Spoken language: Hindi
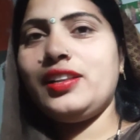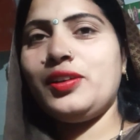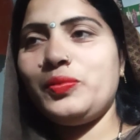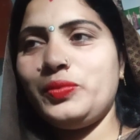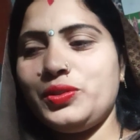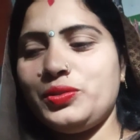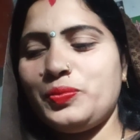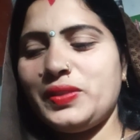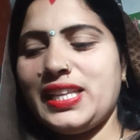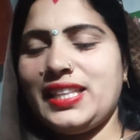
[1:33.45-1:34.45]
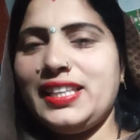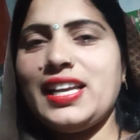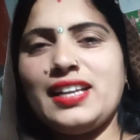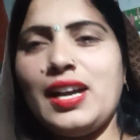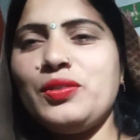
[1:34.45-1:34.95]
लव यू पता नहीं
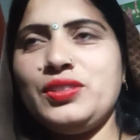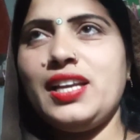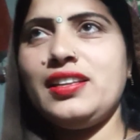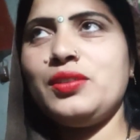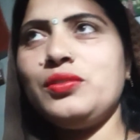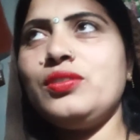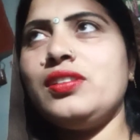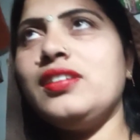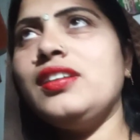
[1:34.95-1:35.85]
क्या क्या होता है ना कुल